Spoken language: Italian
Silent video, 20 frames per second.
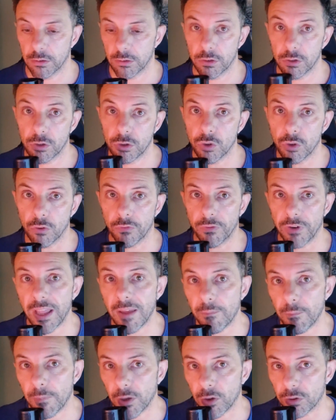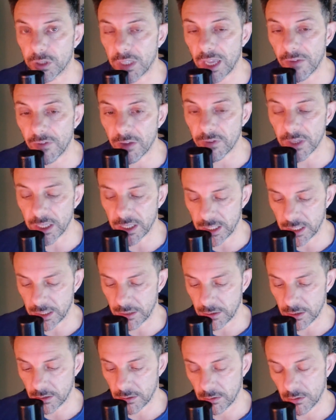dovrebbe o deve
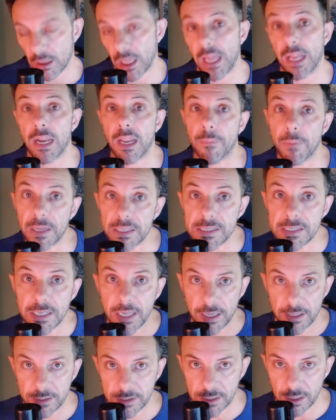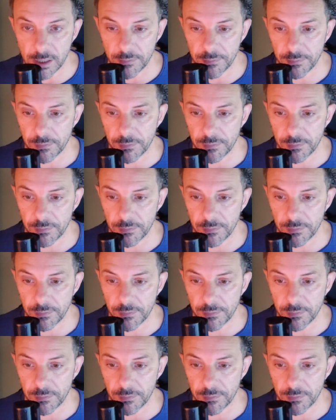avere è la pazienza.